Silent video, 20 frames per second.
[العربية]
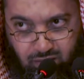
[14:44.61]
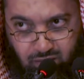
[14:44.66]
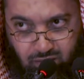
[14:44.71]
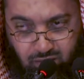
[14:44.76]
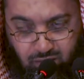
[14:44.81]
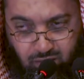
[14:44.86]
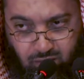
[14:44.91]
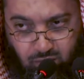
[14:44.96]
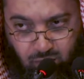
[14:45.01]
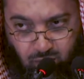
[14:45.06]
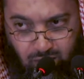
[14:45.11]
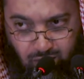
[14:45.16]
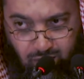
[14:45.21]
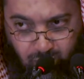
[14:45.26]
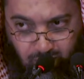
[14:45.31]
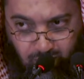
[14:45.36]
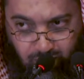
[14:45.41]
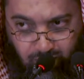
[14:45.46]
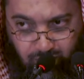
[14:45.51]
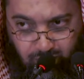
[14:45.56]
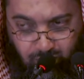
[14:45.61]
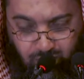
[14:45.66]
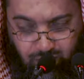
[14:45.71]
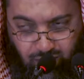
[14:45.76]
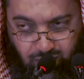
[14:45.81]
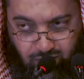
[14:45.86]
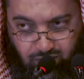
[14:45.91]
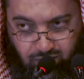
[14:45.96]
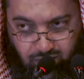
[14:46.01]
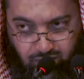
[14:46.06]
يفعل على كل حال النسخة
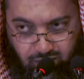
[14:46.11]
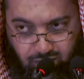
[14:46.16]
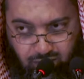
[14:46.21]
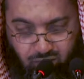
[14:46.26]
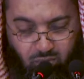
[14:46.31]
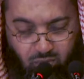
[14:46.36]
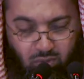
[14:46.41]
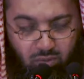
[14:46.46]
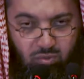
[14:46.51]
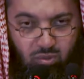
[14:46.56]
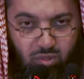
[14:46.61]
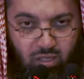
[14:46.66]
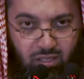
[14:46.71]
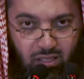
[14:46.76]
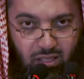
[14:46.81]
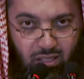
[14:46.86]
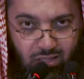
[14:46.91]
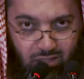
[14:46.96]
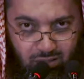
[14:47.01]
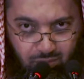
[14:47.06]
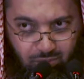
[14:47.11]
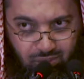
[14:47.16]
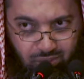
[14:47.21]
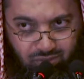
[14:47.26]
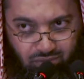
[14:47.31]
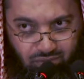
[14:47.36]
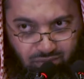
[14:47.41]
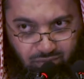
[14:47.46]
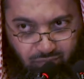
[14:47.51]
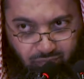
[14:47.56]
التي عندكم يبدو أنها أضبط
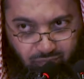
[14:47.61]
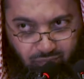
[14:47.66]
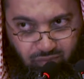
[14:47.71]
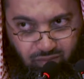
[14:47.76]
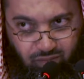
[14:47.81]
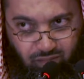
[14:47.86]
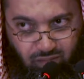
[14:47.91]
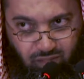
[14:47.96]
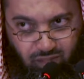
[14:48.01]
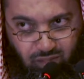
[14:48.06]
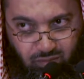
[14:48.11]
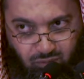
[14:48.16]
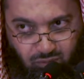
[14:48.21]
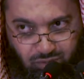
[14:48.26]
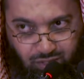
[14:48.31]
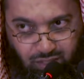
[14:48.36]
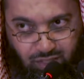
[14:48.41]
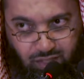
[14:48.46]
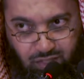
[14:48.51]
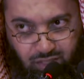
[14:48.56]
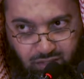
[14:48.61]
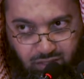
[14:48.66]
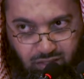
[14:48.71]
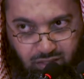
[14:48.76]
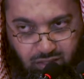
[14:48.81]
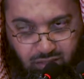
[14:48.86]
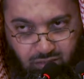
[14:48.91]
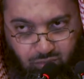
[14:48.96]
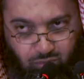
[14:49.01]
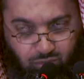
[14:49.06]
لأنها متأخرة
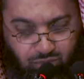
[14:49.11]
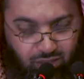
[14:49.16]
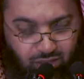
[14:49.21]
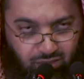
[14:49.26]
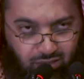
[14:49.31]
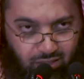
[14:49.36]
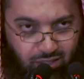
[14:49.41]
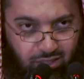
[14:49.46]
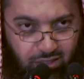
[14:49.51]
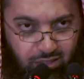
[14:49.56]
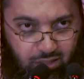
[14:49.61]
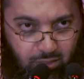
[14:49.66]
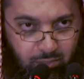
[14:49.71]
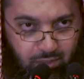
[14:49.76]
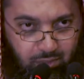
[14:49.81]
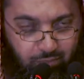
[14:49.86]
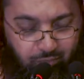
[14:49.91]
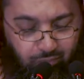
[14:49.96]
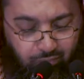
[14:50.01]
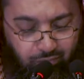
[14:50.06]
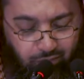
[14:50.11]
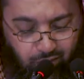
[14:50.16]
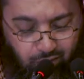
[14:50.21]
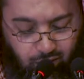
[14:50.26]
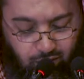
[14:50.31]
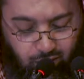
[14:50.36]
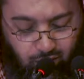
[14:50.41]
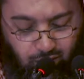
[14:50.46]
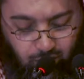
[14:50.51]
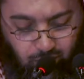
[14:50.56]
نسختي قديمة
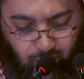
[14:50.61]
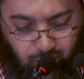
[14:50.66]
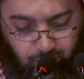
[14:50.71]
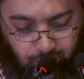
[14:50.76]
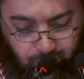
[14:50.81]
نعم